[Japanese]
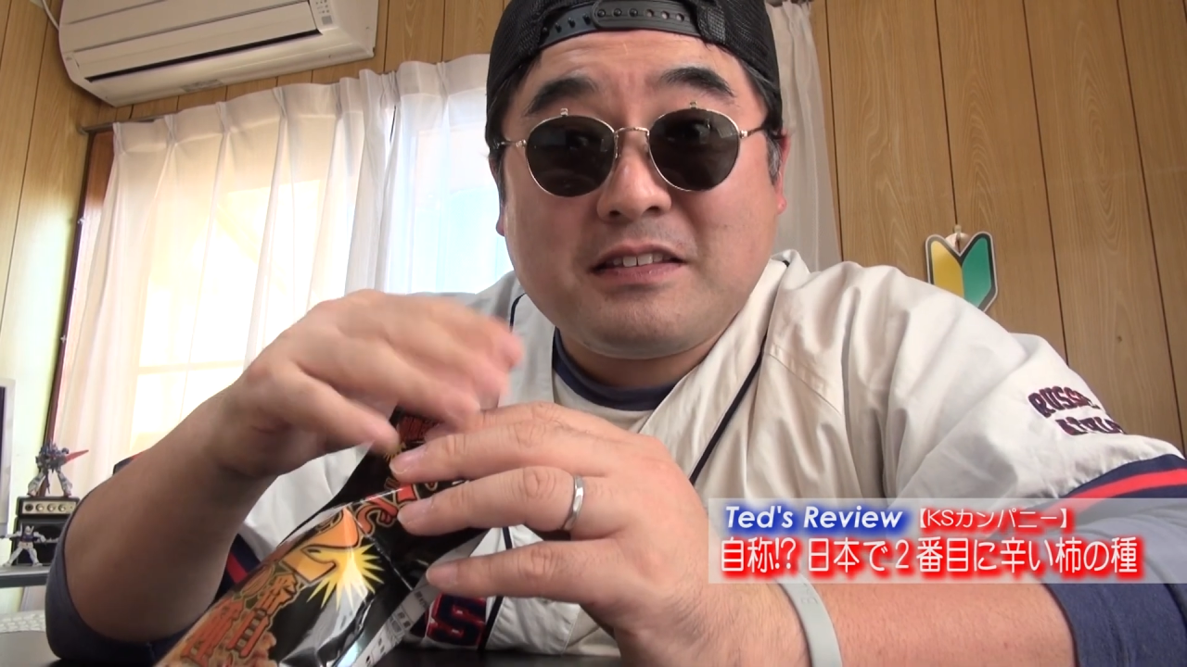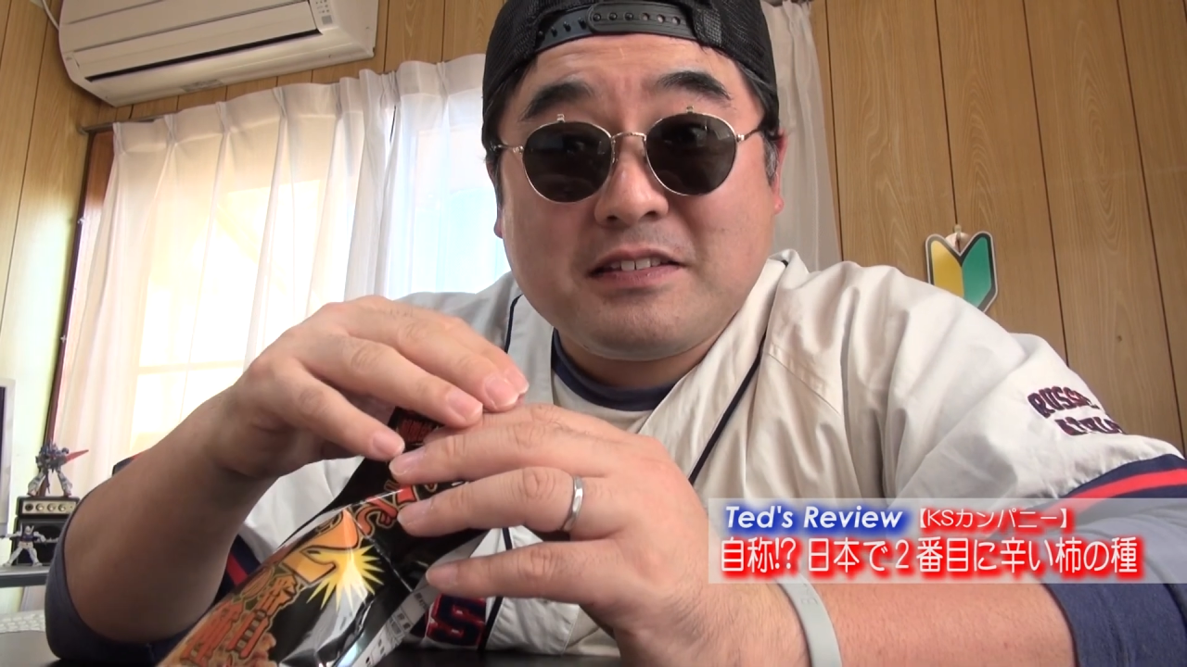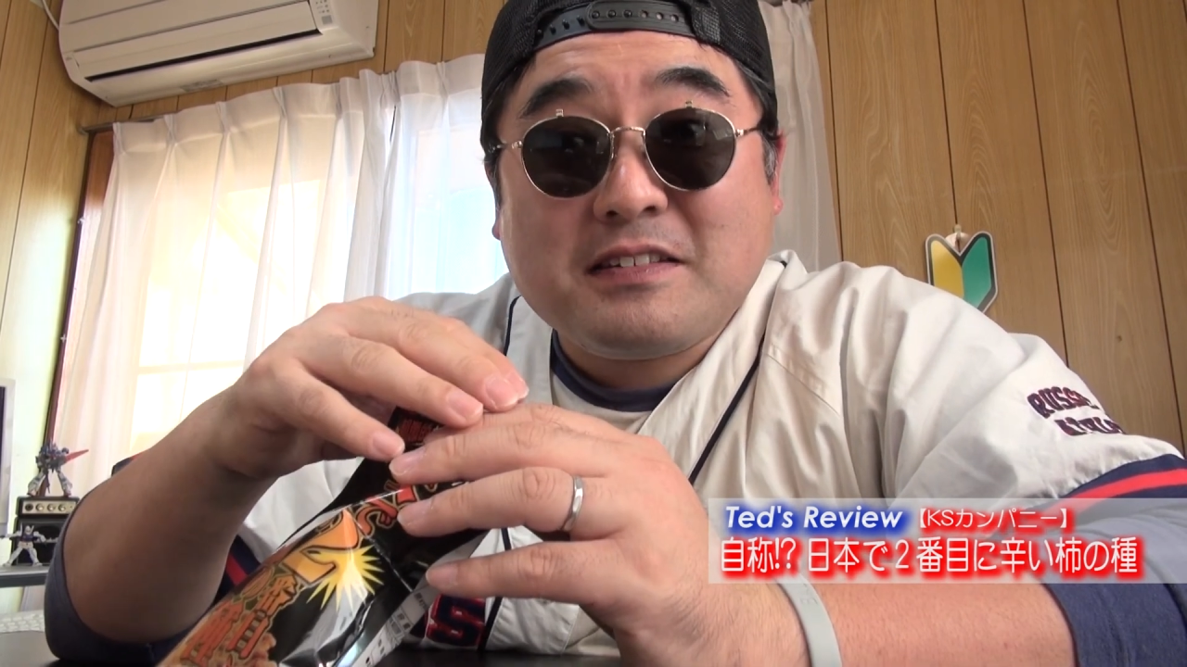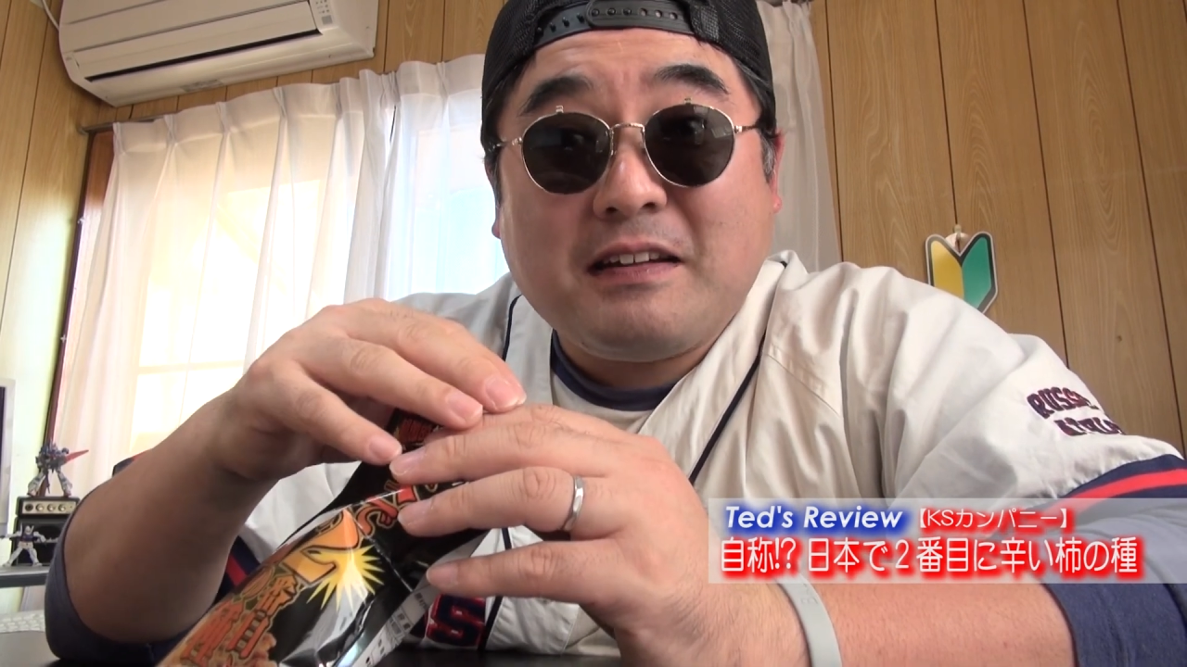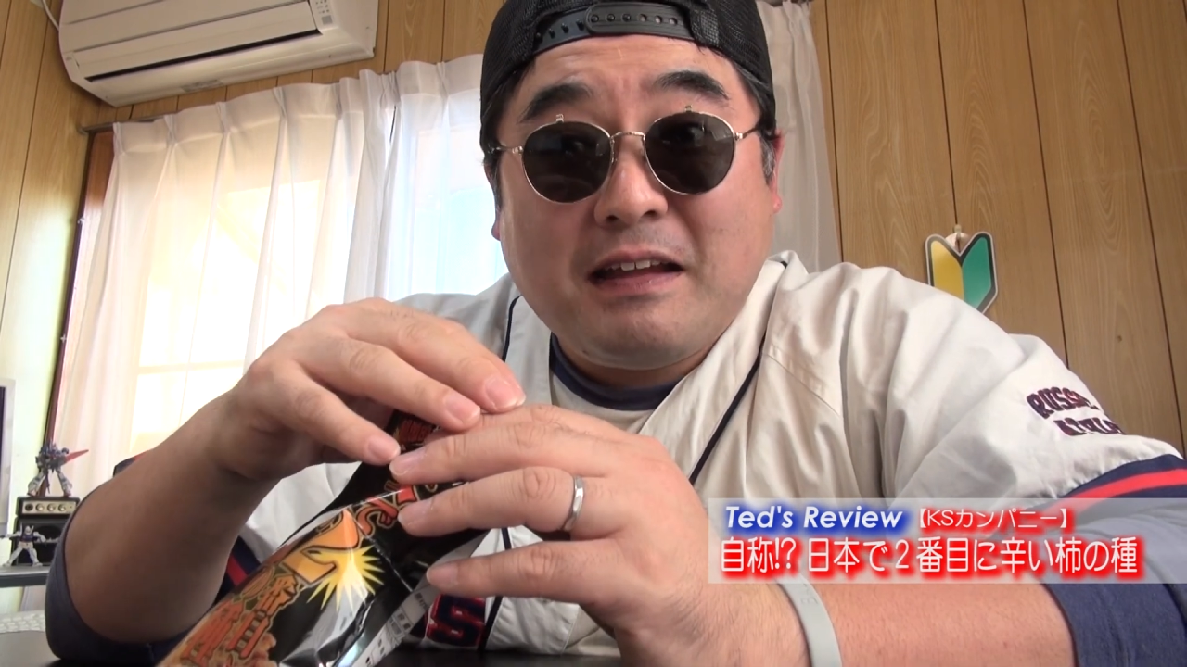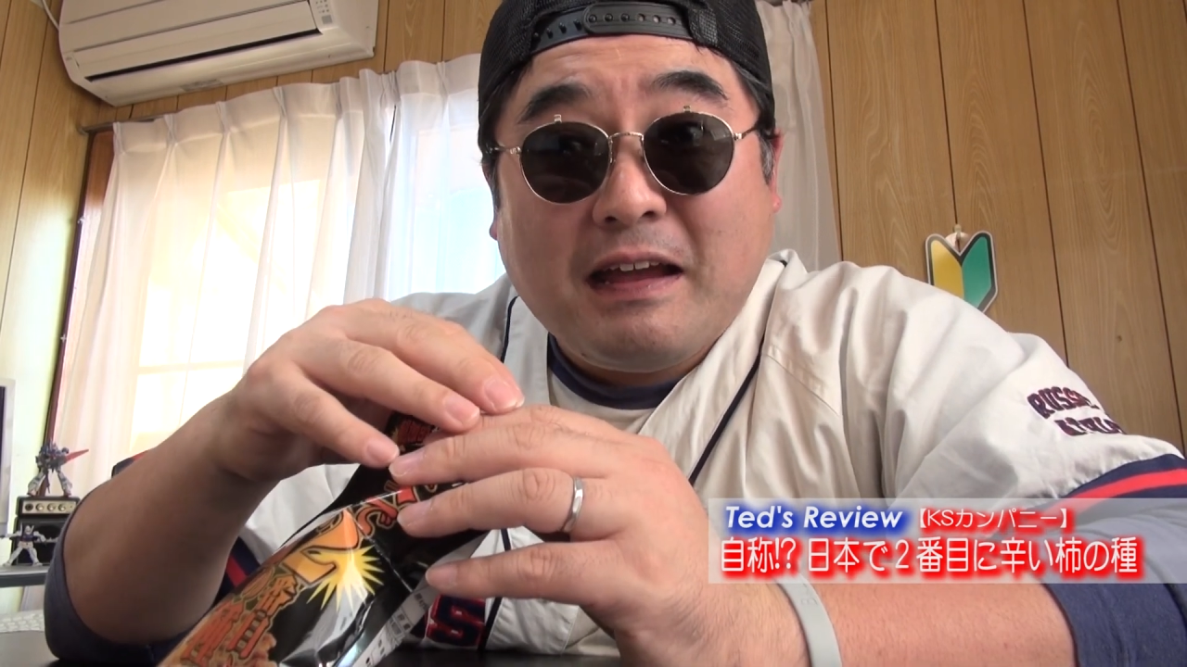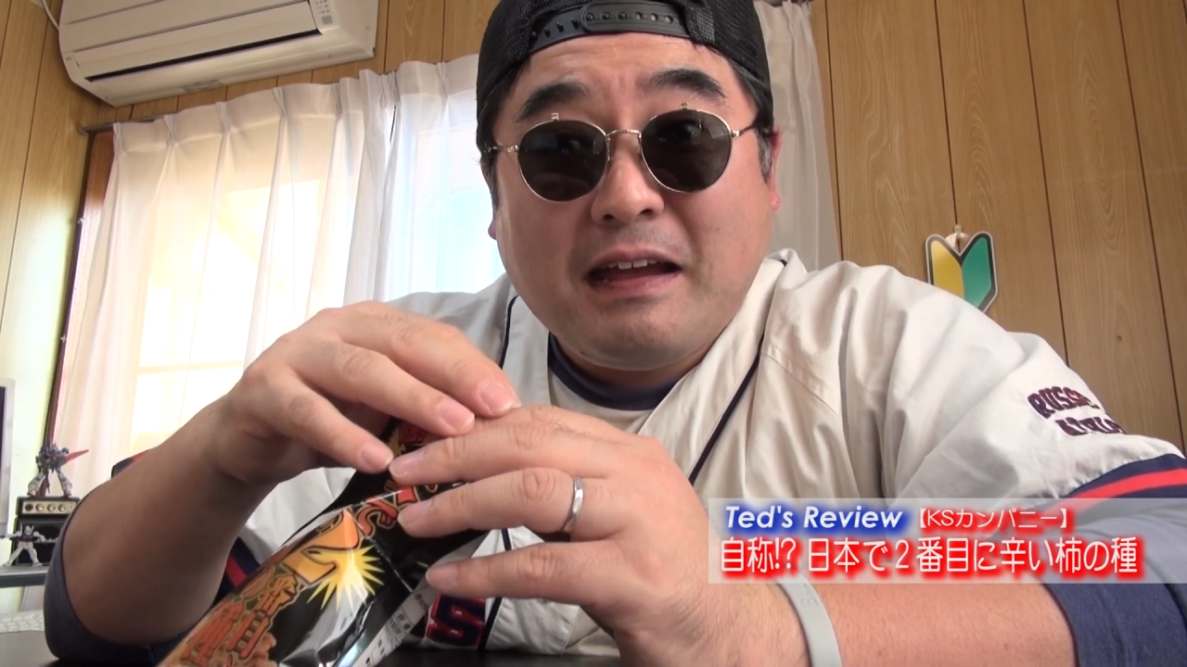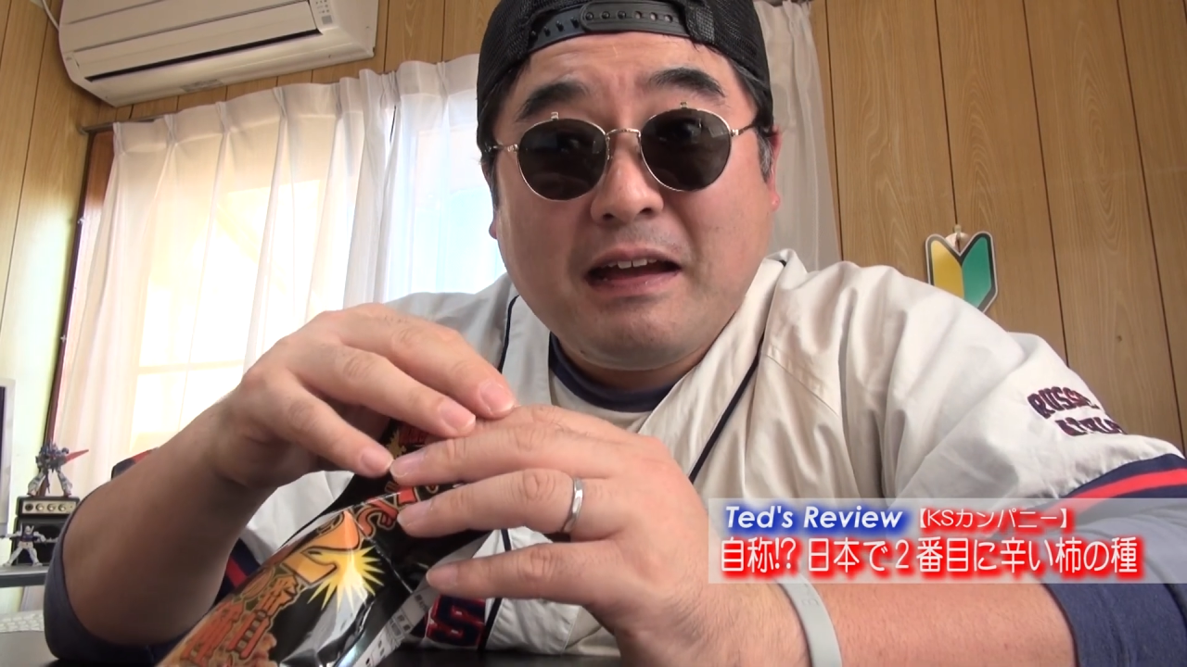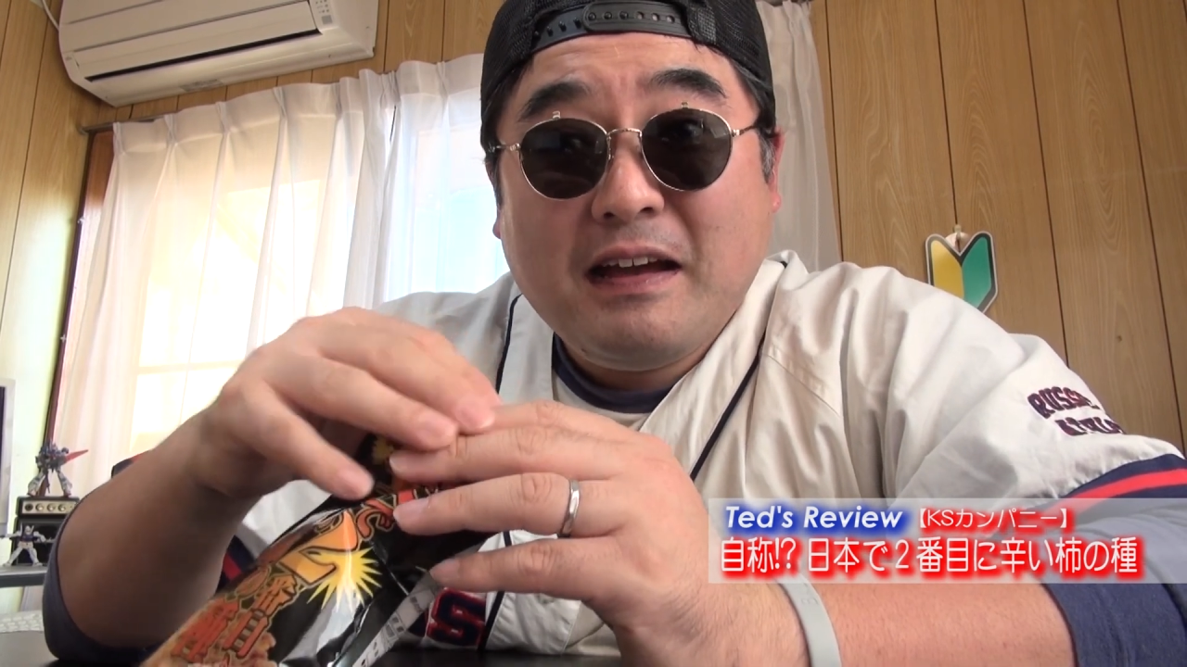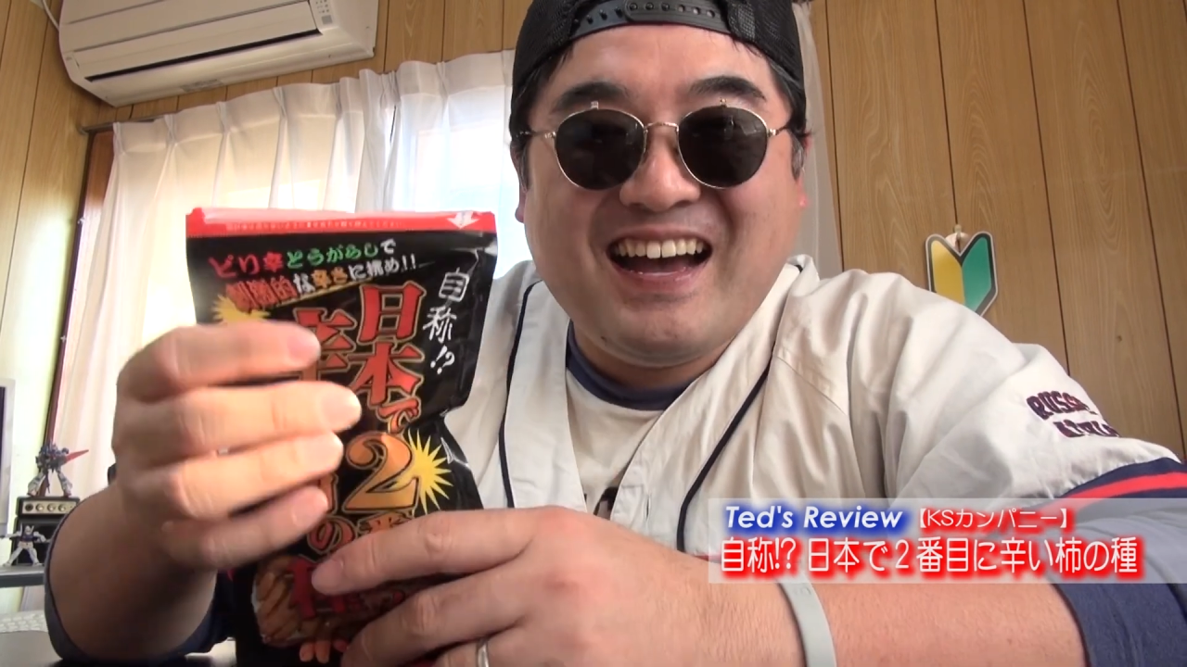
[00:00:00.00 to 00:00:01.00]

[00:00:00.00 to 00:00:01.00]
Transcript: たですからね。